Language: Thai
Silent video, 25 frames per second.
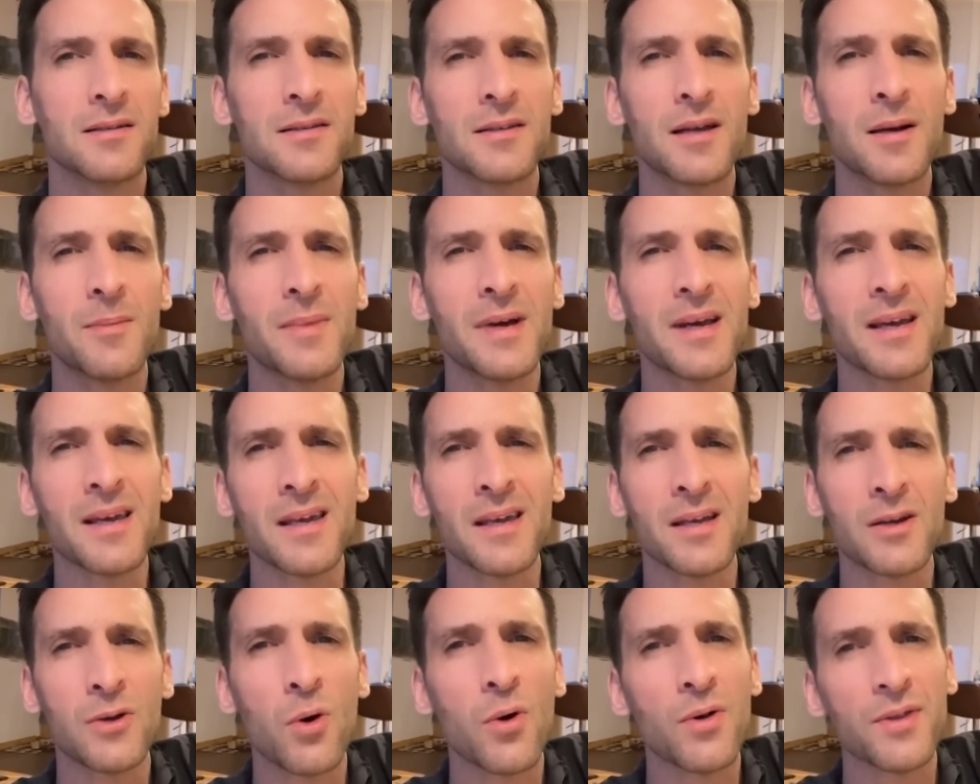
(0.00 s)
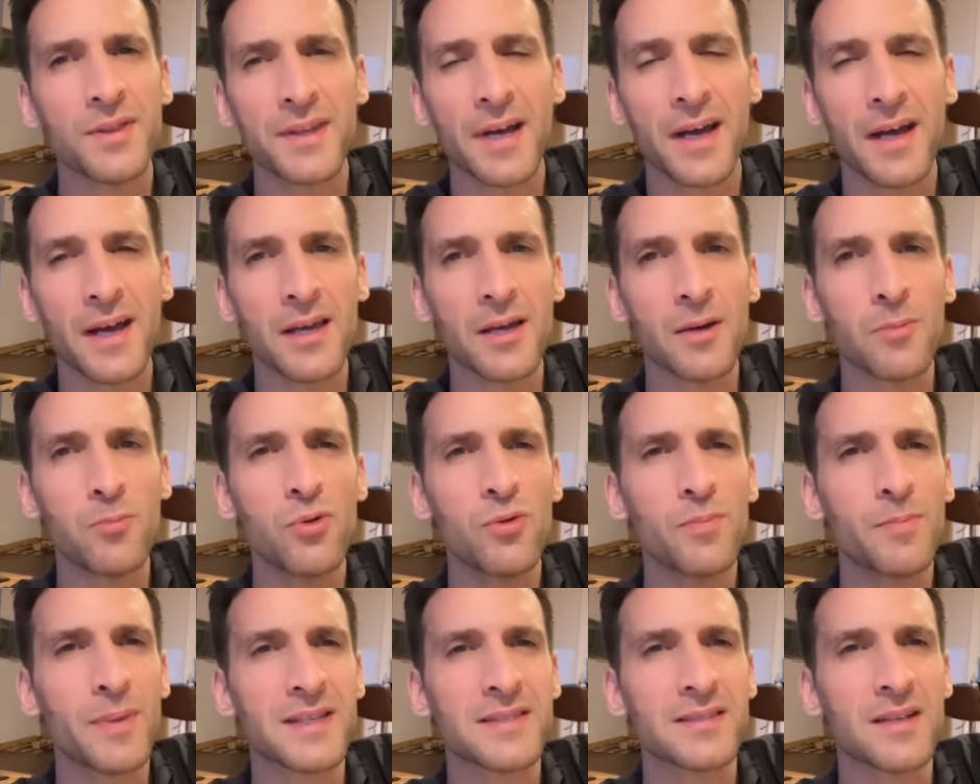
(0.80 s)
ทำไมคนไทยพู
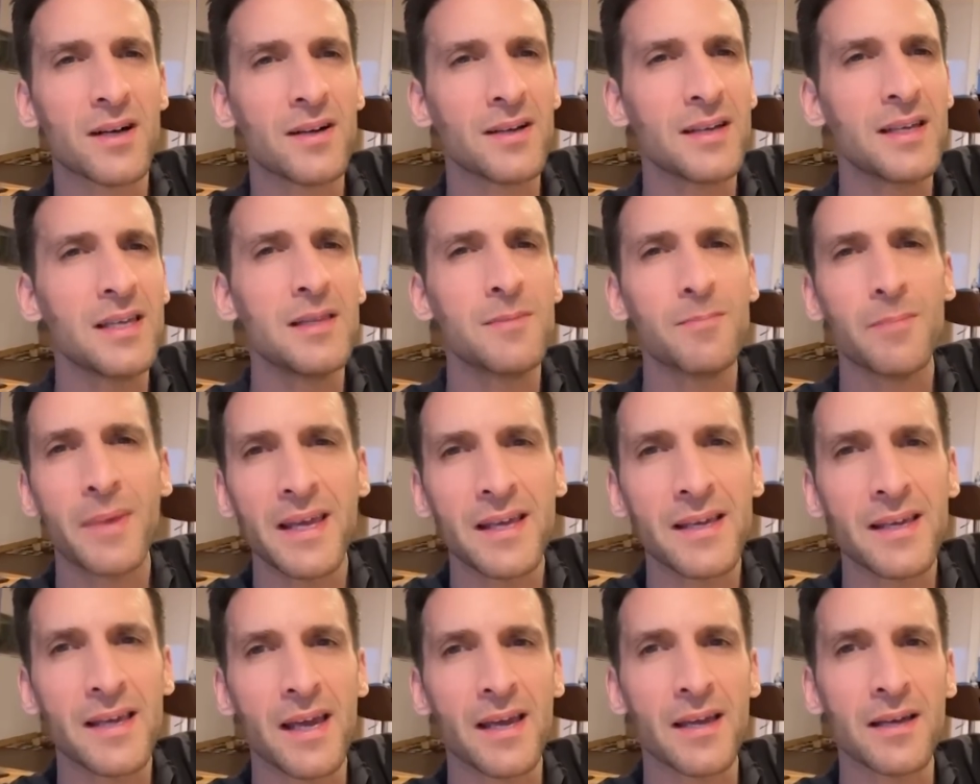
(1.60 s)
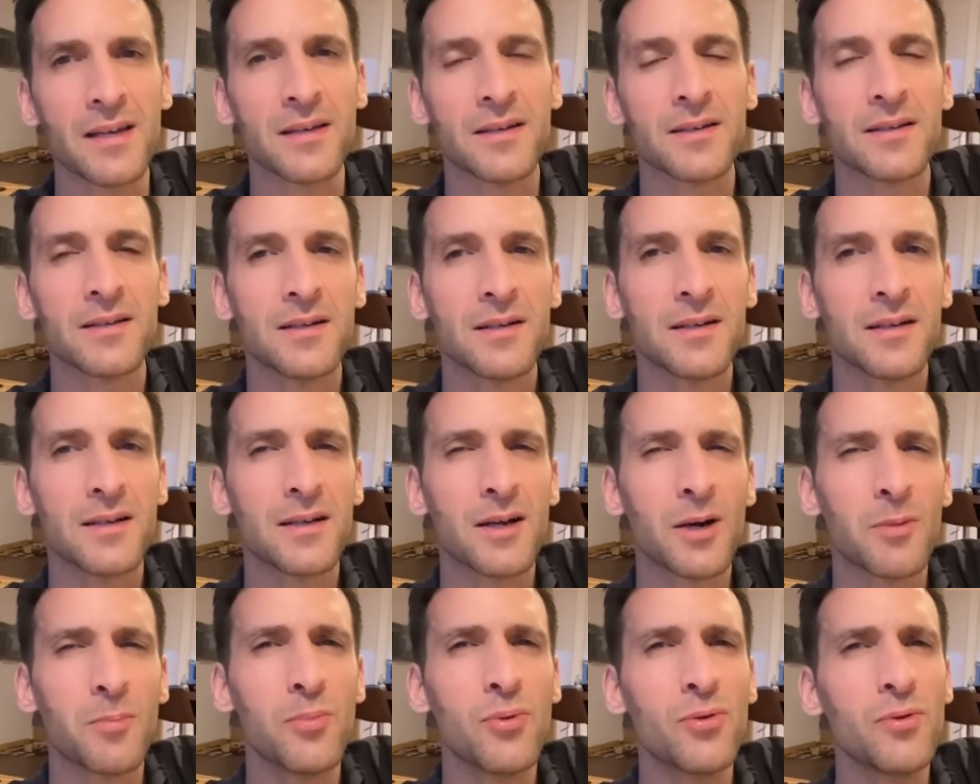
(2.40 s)
ดภาษาอังกฤษไม่เก่งอ่ะ
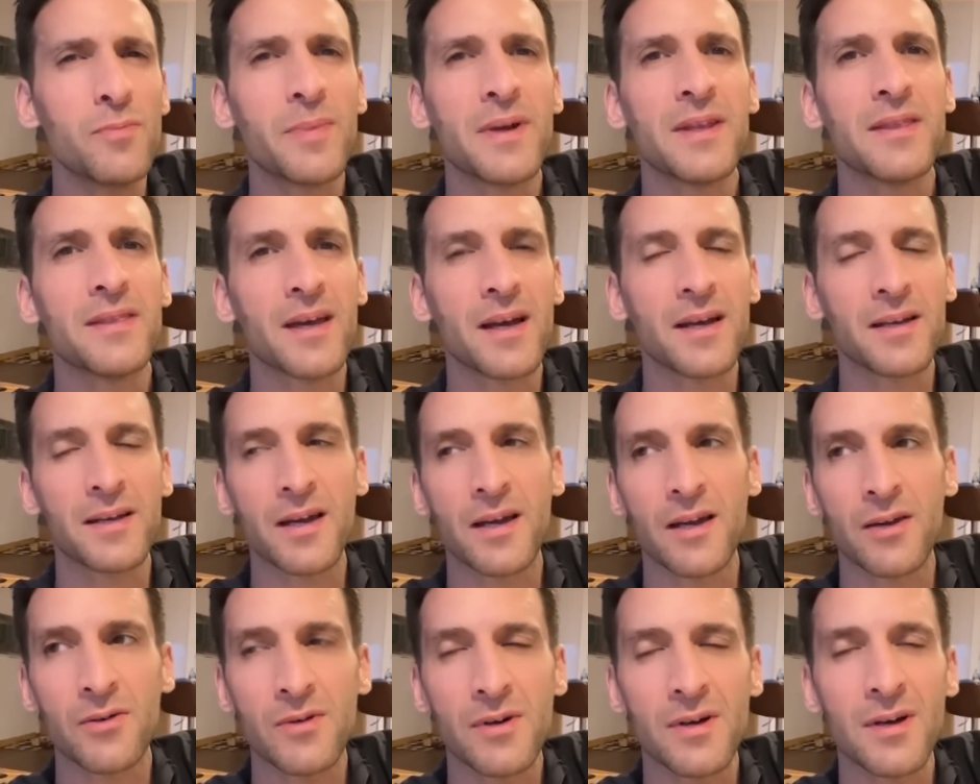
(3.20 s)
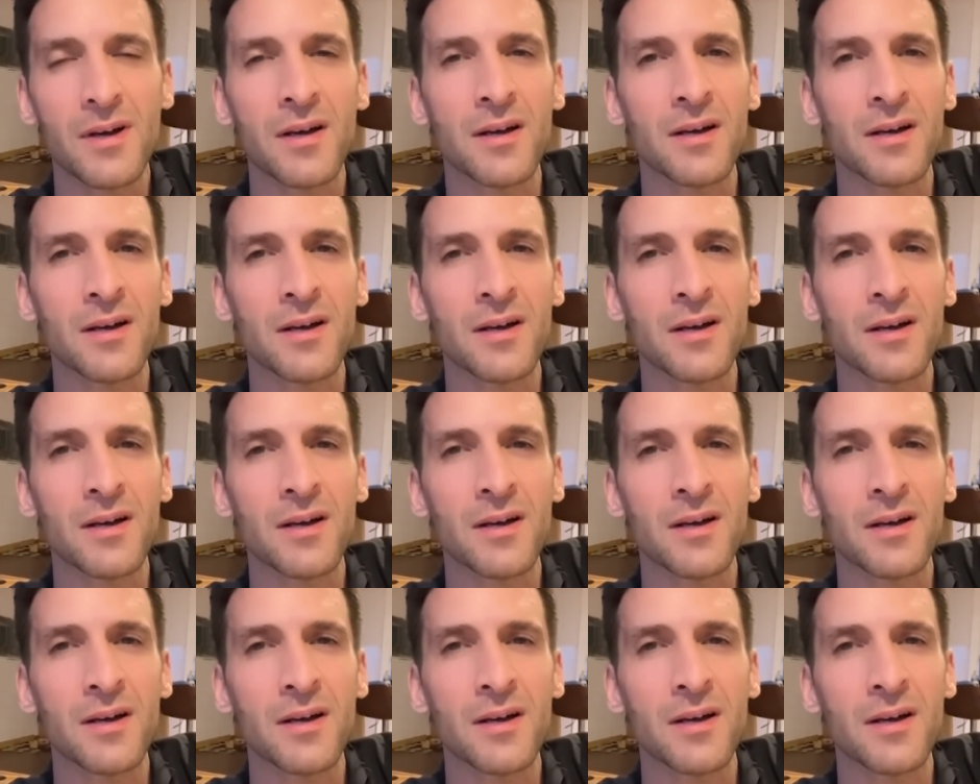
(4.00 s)
เขาพูดเป็นนายๆว่า